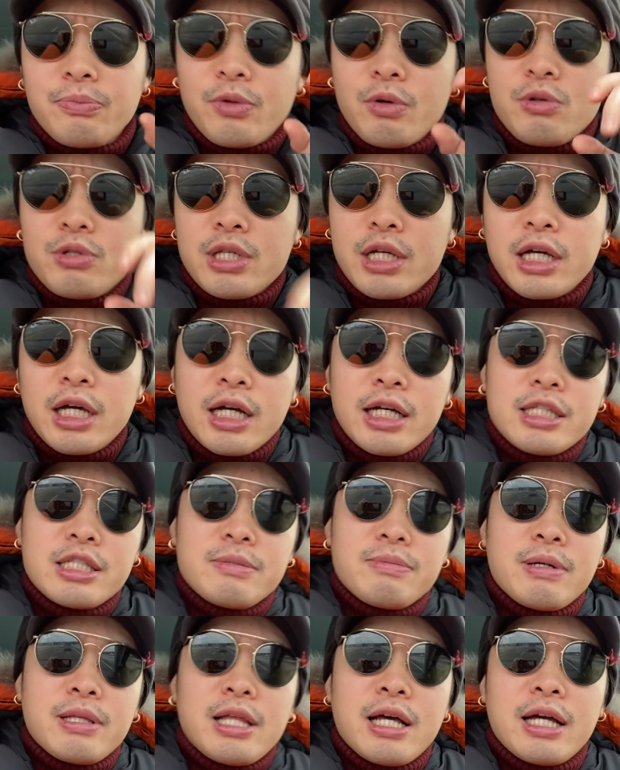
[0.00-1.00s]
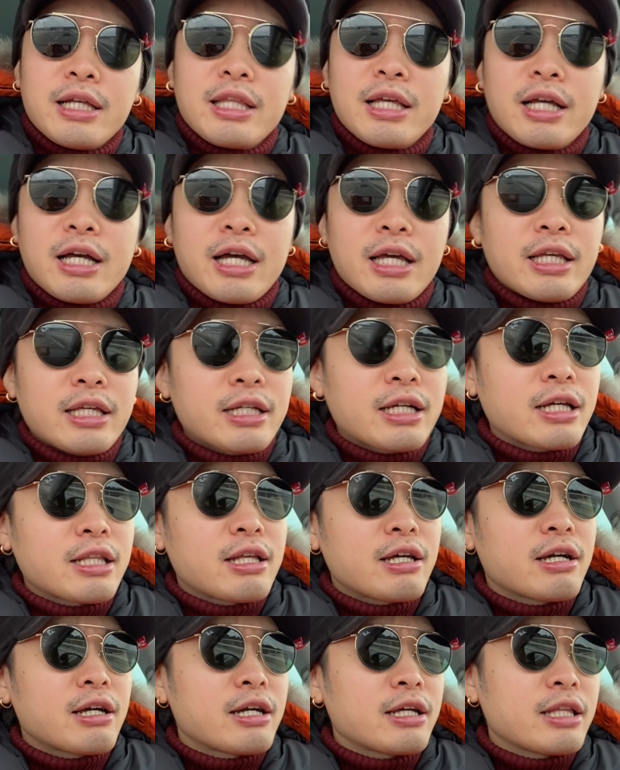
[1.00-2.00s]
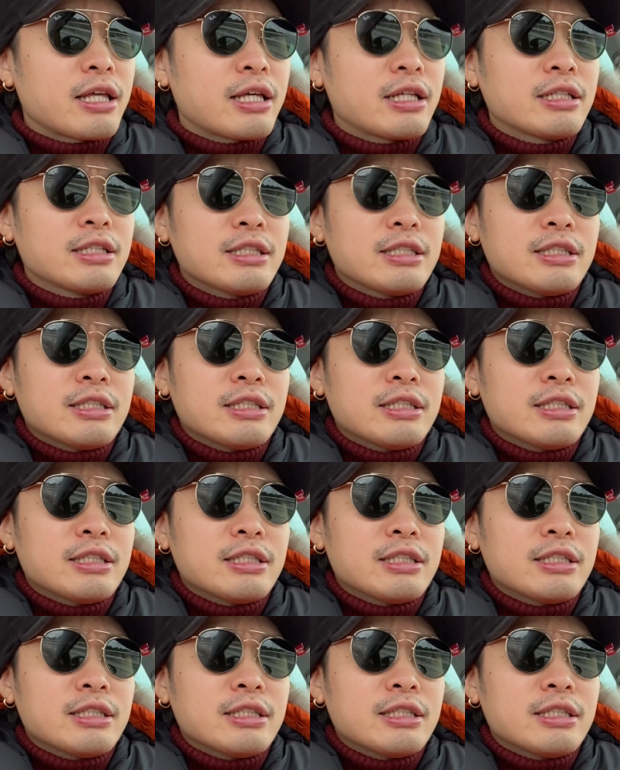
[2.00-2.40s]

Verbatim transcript: 大阪が一番なんかでかいかなんかで、